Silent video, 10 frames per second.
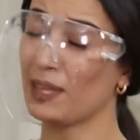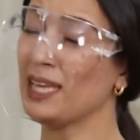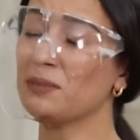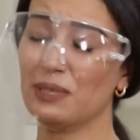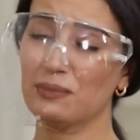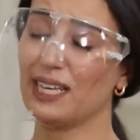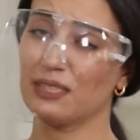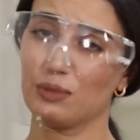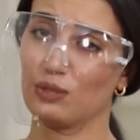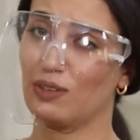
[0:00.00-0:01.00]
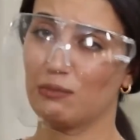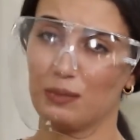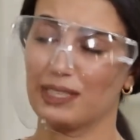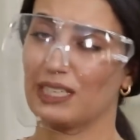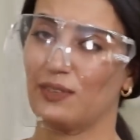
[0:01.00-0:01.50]
Hani benim kendime
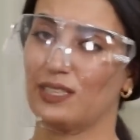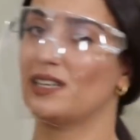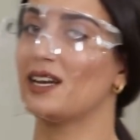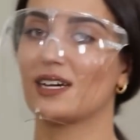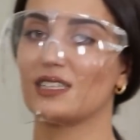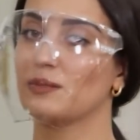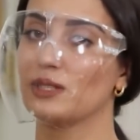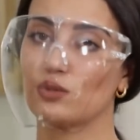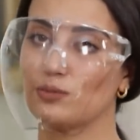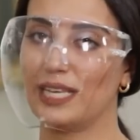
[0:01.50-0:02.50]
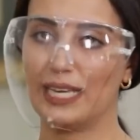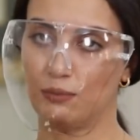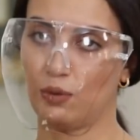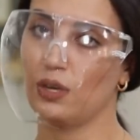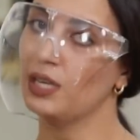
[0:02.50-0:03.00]
güvenmemekle falan alakalı bir durum
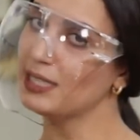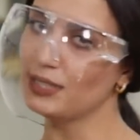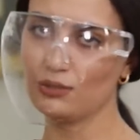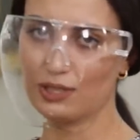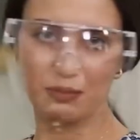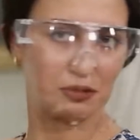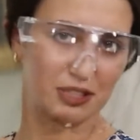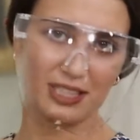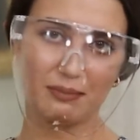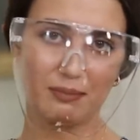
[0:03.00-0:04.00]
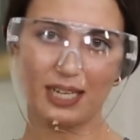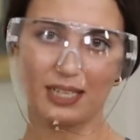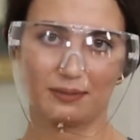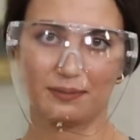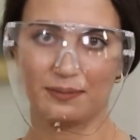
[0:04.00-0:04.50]
değil bu. İstiyorsanız buyurun gidin
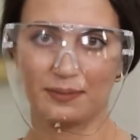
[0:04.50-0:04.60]
bakalım.